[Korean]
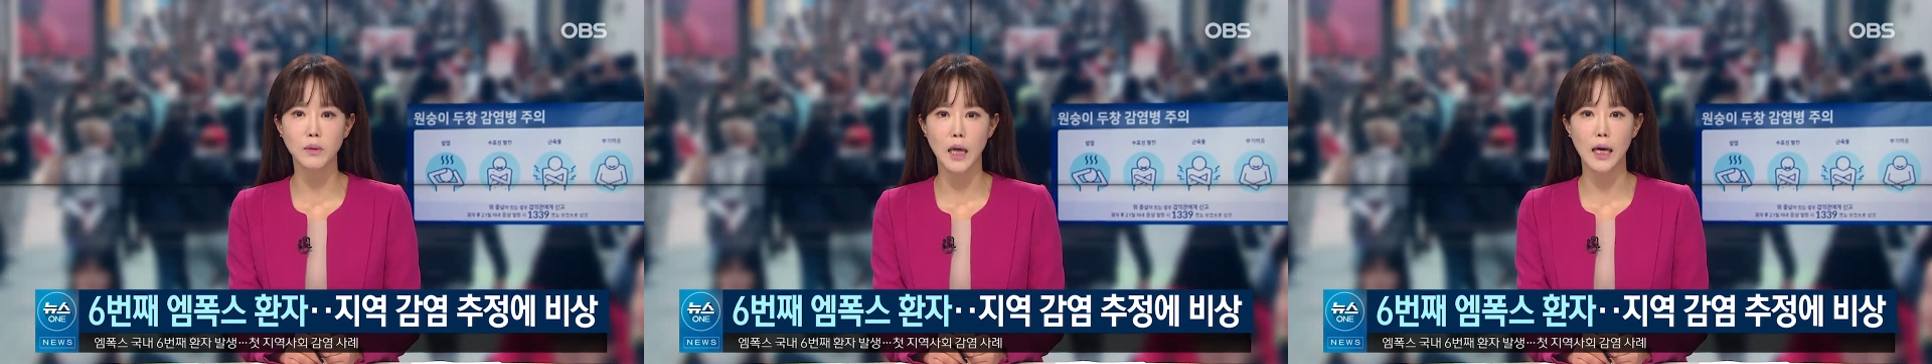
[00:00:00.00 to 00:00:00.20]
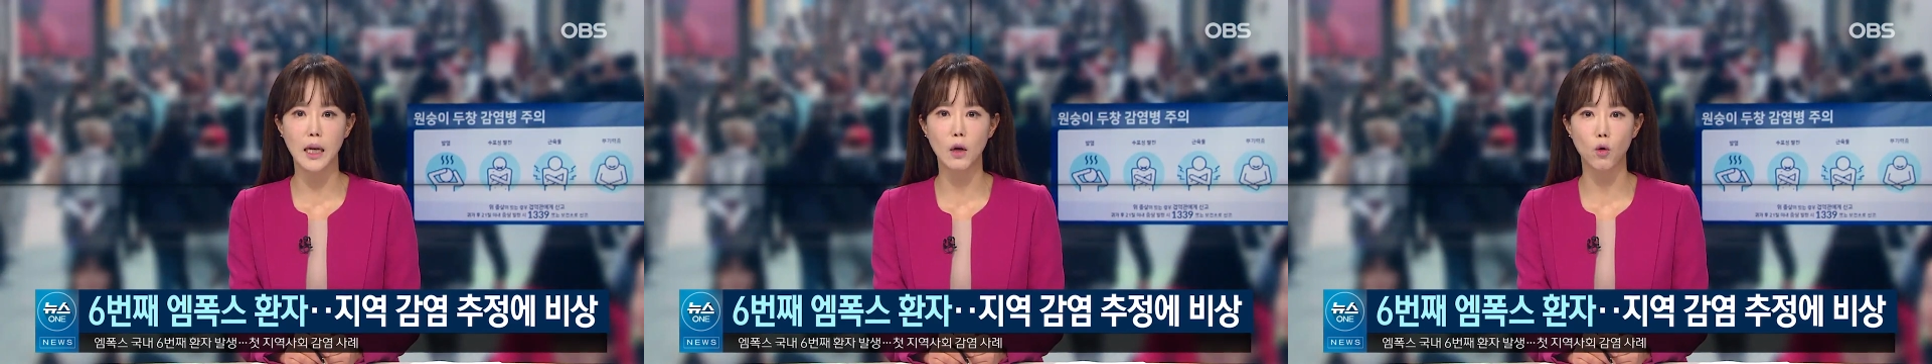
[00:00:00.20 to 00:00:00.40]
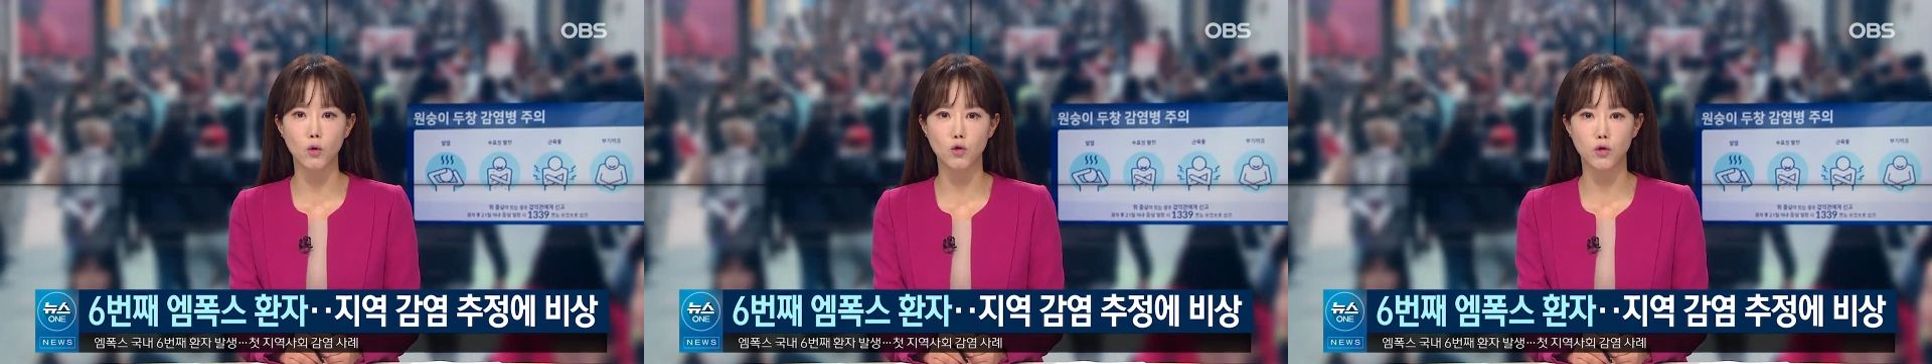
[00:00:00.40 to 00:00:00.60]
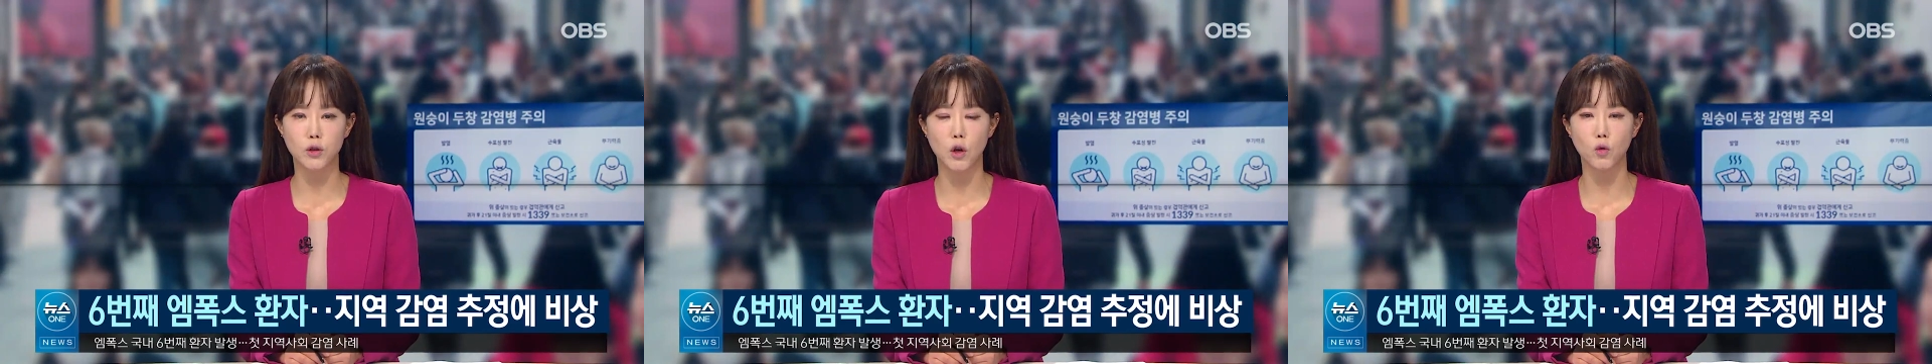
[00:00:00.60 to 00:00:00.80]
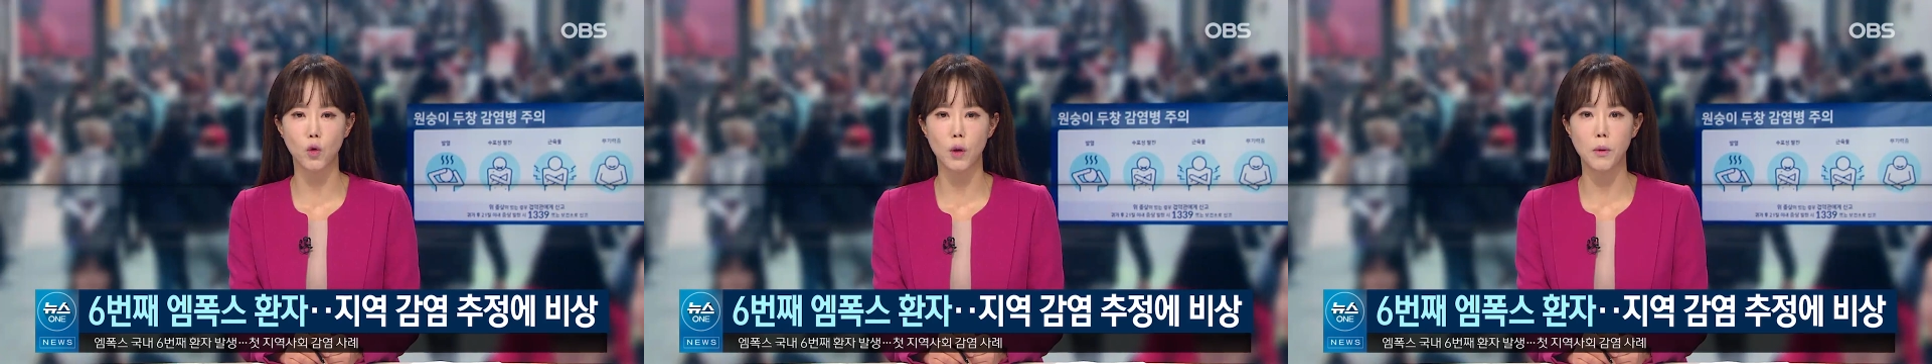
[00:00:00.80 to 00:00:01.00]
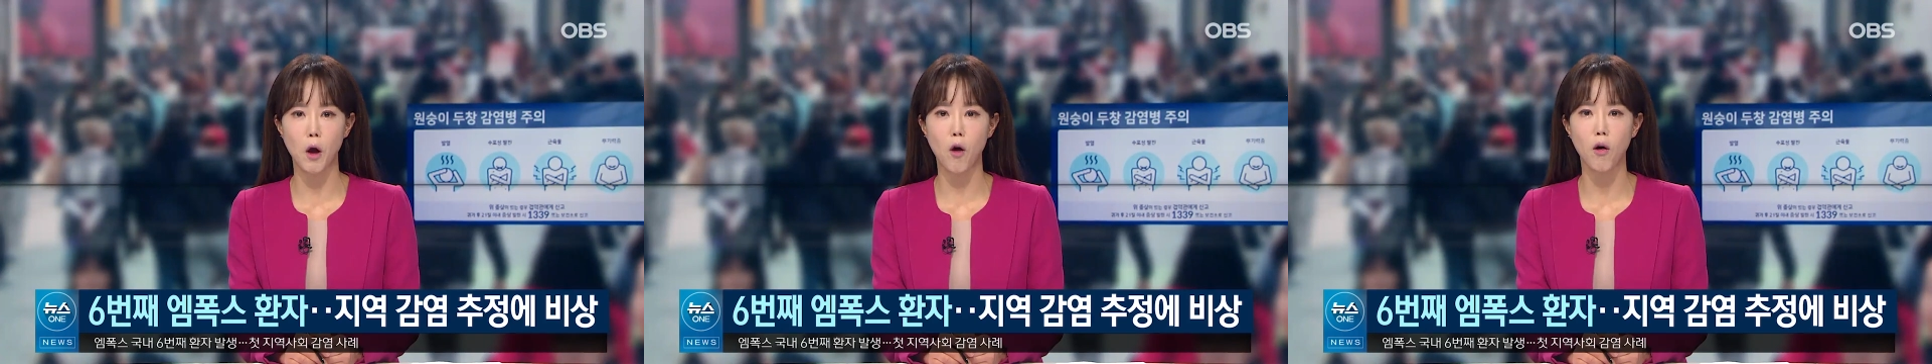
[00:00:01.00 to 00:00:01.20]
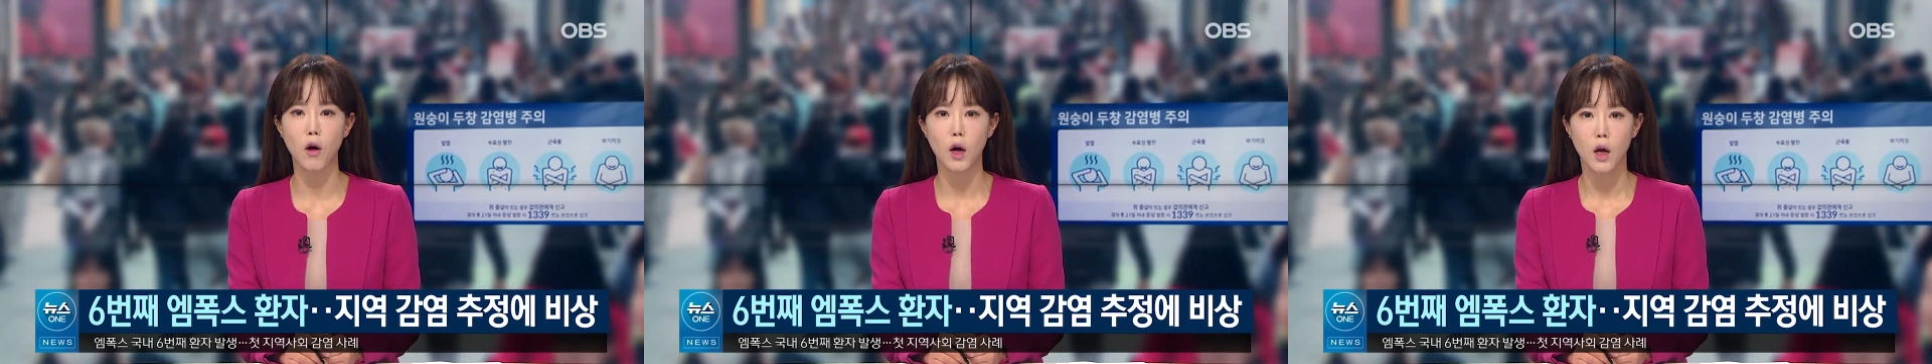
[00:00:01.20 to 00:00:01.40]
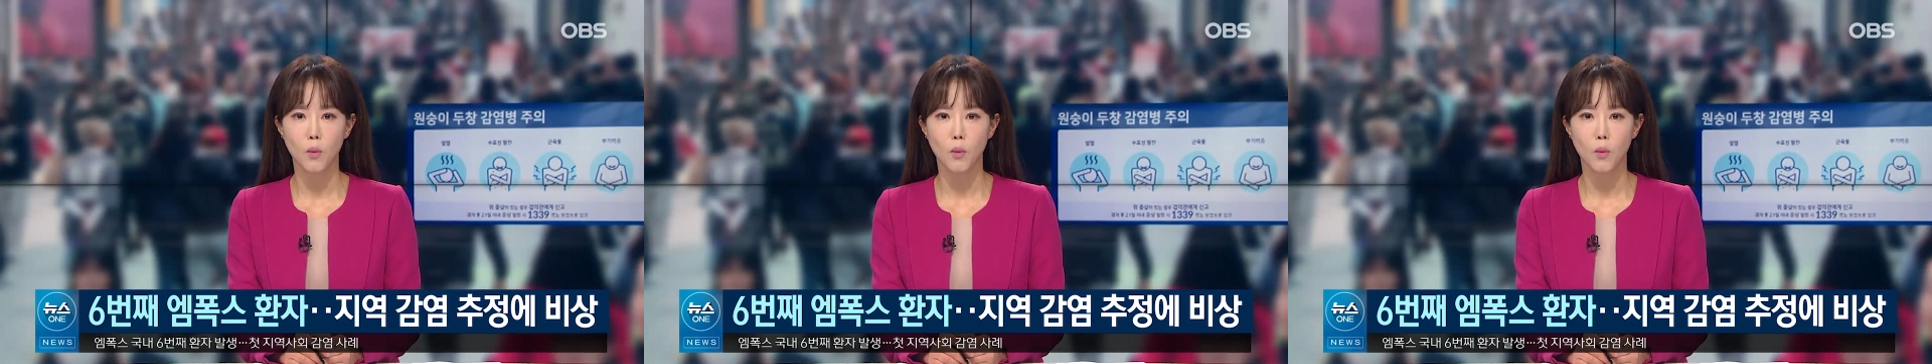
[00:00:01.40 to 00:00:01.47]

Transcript: 사례로 추정되며